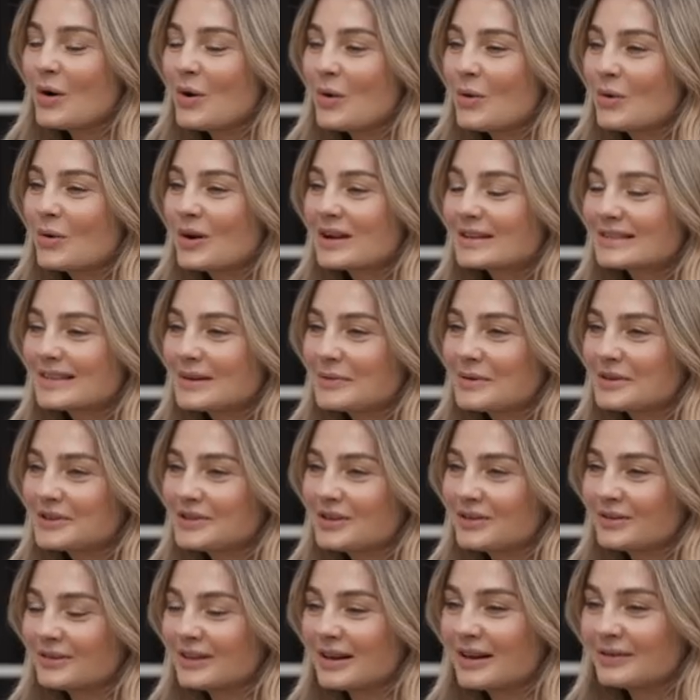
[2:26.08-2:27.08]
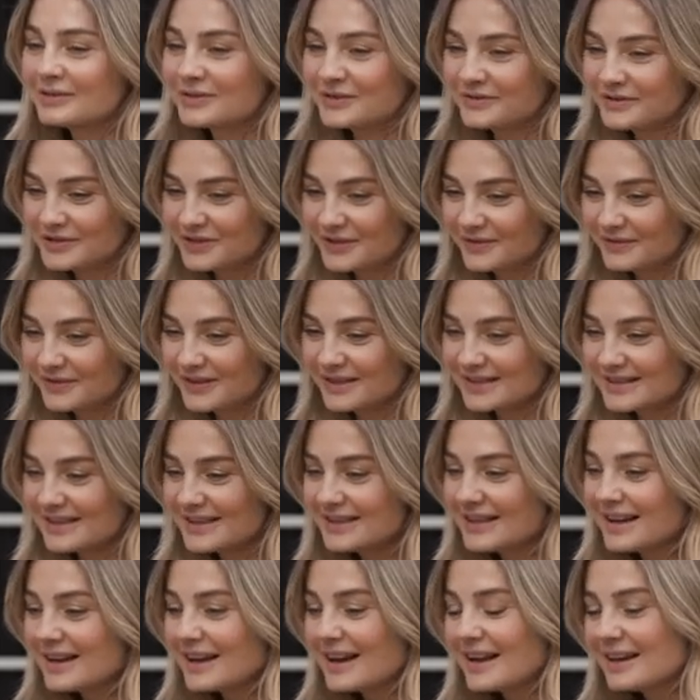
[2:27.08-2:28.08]
ukazała się ona oczywiście w
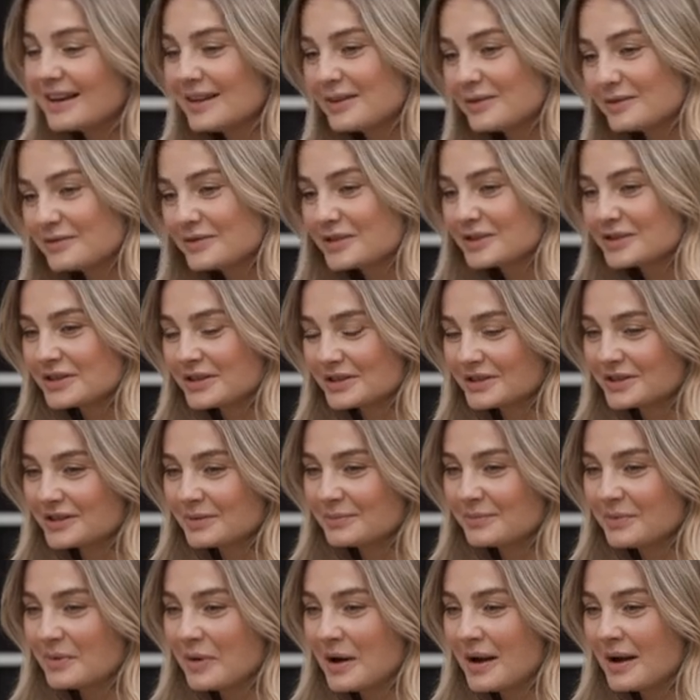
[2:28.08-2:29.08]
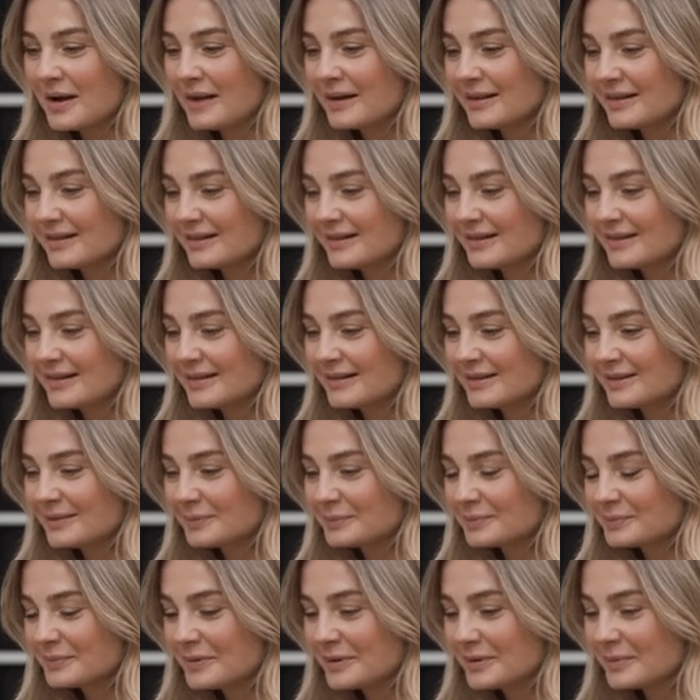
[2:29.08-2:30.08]
gazetach, ale również także była,
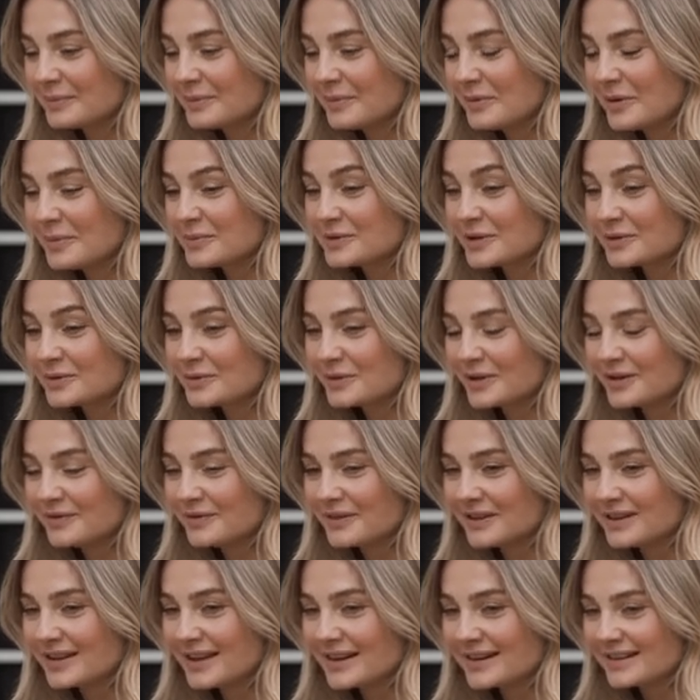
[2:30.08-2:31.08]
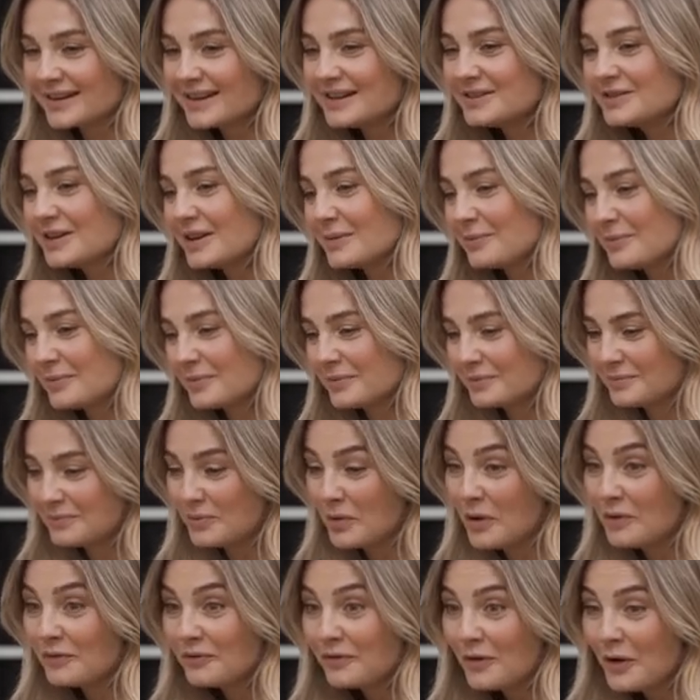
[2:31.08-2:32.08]
były przedrugi w internecie i
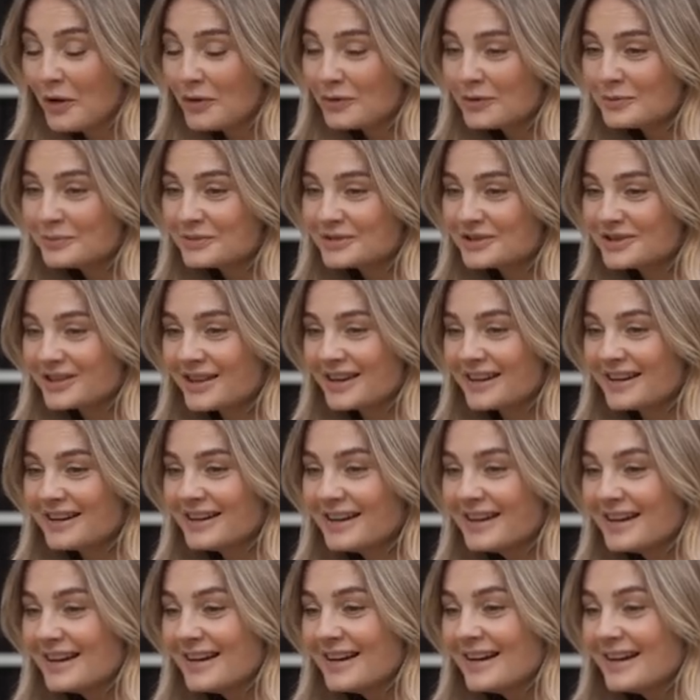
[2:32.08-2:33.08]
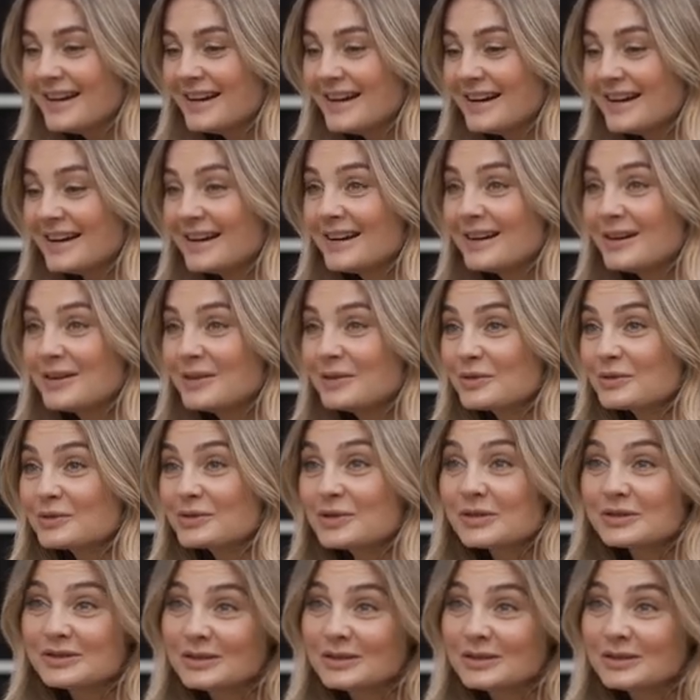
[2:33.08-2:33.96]
było forum, gdzie różne